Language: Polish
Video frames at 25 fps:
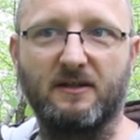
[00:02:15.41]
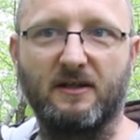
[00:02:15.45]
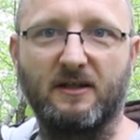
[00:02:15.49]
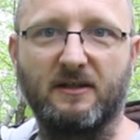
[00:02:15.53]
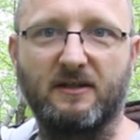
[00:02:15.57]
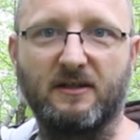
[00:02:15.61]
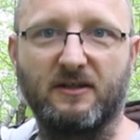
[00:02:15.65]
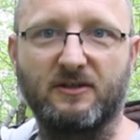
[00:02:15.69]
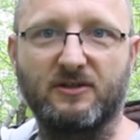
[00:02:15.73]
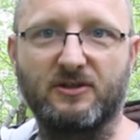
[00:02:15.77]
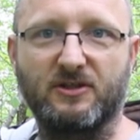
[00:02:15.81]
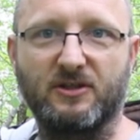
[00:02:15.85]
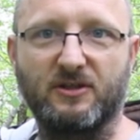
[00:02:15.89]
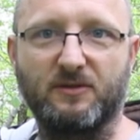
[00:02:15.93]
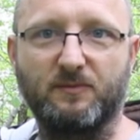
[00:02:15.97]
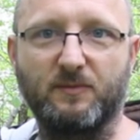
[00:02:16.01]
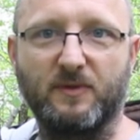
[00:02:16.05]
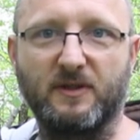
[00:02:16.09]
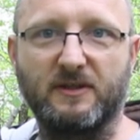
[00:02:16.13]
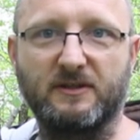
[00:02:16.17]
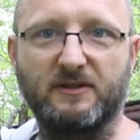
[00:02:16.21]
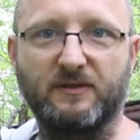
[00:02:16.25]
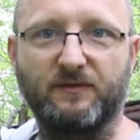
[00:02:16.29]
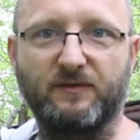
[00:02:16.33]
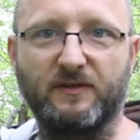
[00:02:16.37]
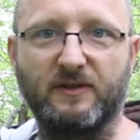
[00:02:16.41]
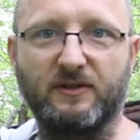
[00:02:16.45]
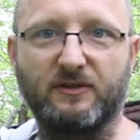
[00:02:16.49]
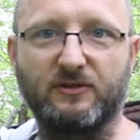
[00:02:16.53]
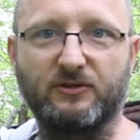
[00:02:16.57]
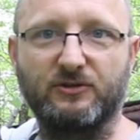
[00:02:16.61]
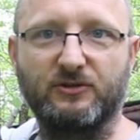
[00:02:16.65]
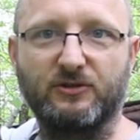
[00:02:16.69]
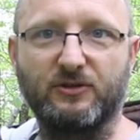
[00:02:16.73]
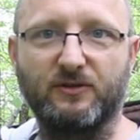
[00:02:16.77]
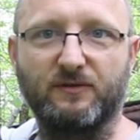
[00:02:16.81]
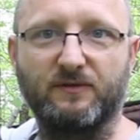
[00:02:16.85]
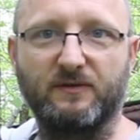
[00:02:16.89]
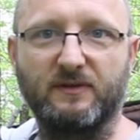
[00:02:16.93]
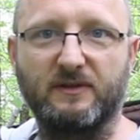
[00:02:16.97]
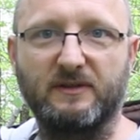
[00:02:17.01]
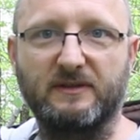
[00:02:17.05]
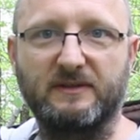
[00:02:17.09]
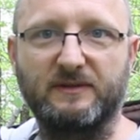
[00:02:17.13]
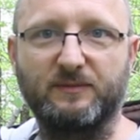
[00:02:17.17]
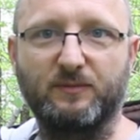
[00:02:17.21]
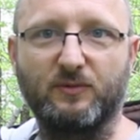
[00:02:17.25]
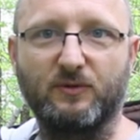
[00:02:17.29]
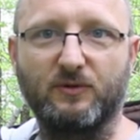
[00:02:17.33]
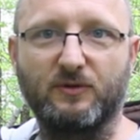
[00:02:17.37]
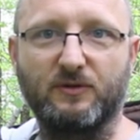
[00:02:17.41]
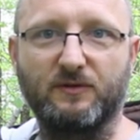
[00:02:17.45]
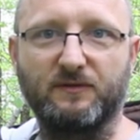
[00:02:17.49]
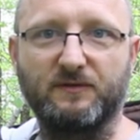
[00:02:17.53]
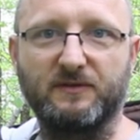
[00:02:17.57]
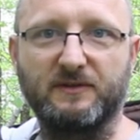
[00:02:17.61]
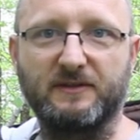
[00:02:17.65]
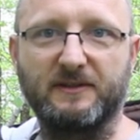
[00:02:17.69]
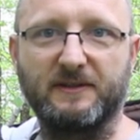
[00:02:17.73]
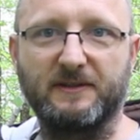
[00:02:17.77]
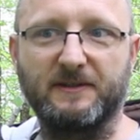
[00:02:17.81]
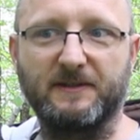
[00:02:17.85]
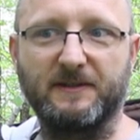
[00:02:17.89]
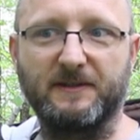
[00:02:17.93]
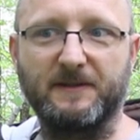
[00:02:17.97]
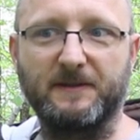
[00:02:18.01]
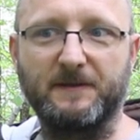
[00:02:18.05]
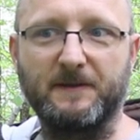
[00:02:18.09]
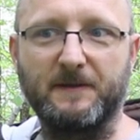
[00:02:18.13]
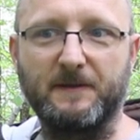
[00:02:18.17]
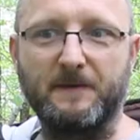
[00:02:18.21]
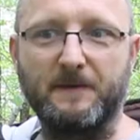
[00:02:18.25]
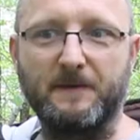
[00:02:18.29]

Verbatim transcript: a także bardzo wartościowe z punktu widzenia